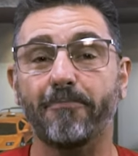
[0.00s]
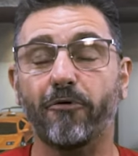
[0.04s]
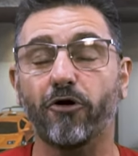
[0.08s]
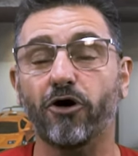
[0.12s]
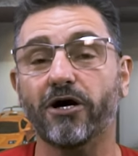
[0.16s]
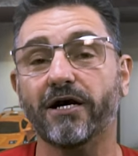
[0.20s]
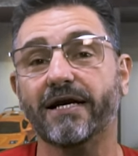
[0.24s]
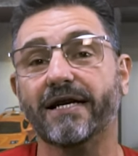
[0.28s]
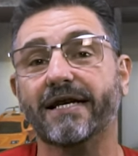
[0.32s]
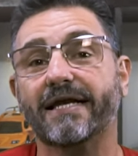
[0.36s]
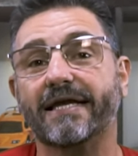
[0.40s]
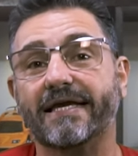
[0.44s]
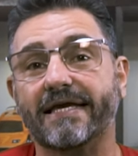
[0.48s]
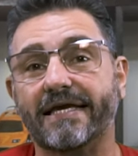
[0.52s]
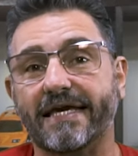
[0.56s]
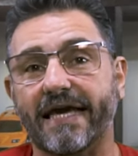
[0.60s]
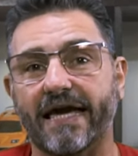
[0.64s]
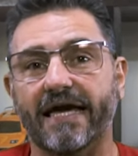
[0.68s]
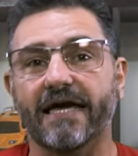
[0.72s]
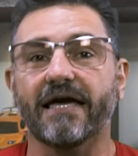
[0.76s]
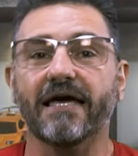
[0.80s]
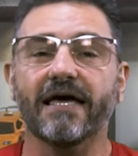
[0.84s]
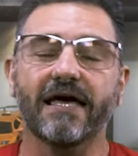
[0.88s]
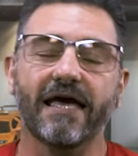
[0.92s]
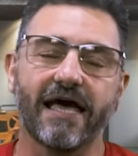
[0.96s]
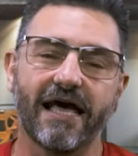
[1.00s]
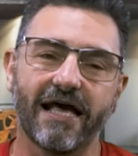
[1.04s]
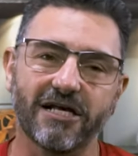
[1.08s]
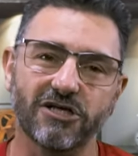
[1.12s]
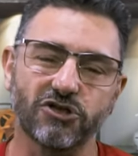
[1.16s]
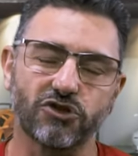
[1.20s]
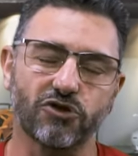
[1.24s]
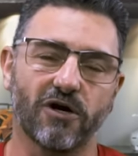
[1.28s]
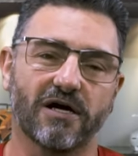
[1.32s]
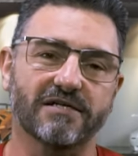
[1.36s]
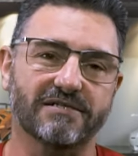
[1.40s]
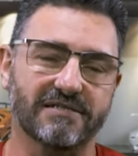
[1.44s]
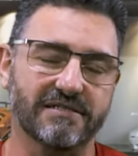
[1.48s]
porque é
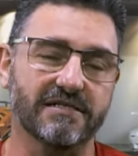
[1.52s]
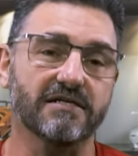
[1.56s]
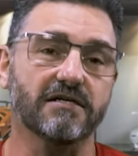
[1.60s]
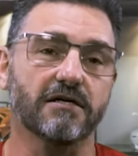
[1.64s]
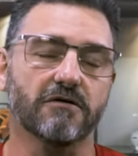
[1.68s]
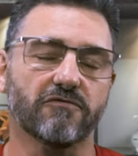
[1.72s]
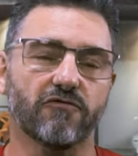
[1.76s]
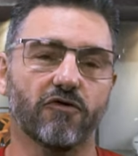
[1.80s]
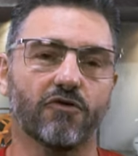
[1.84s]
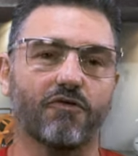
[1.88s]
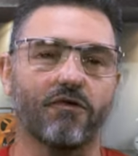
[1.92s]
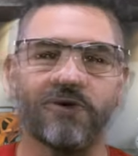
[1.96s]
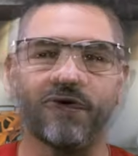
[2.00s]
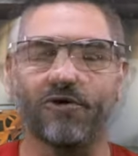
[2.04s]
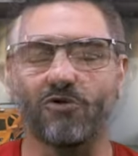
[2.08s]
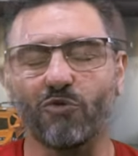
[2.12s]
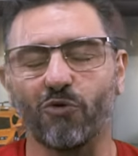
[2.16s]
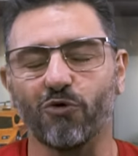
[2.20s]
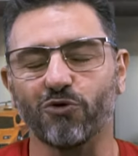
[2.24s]
só assim que eu vou dando